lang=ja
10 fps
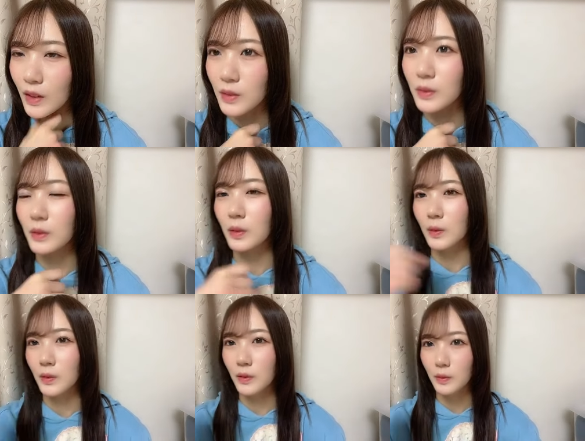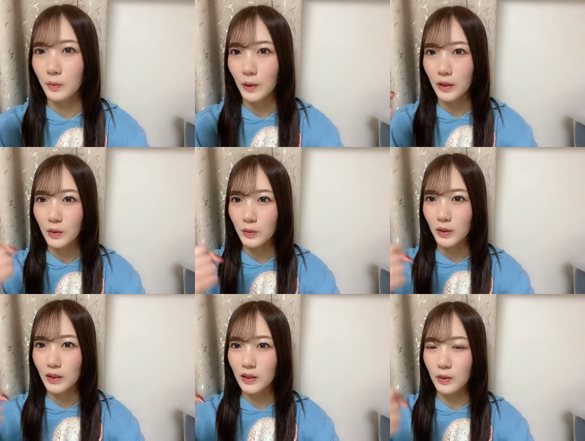そうバトン
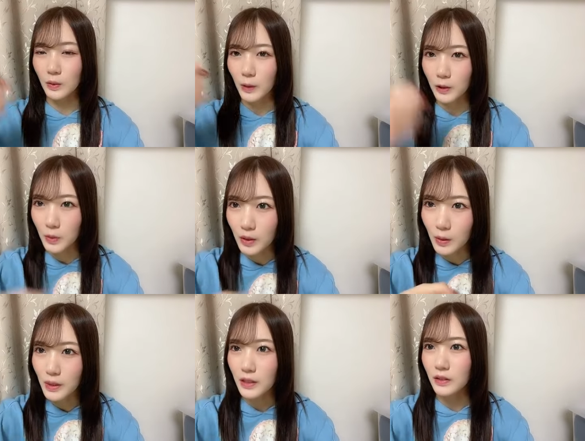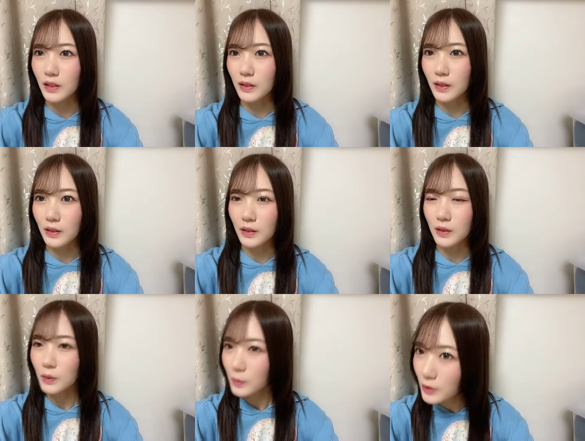私のバトンがマイクだったんで
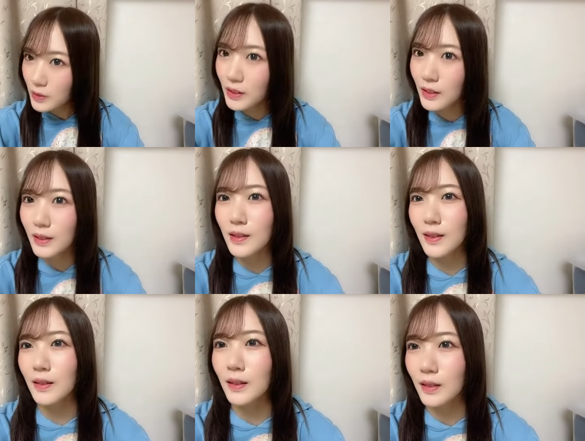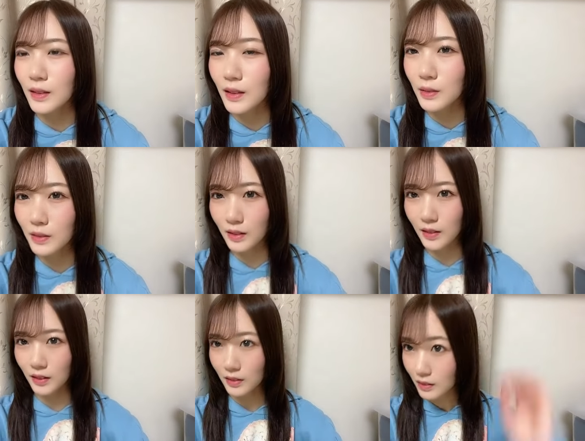す重くないやつやった軽かっ
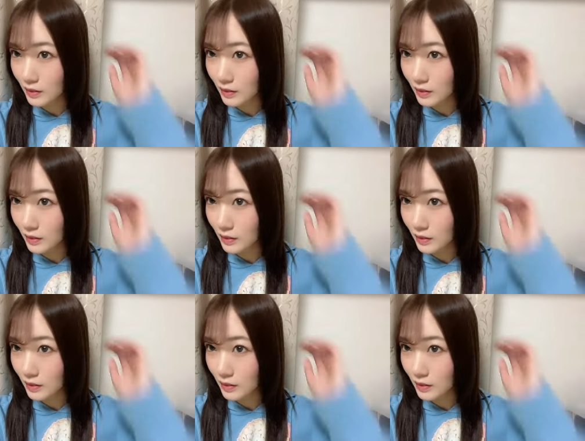た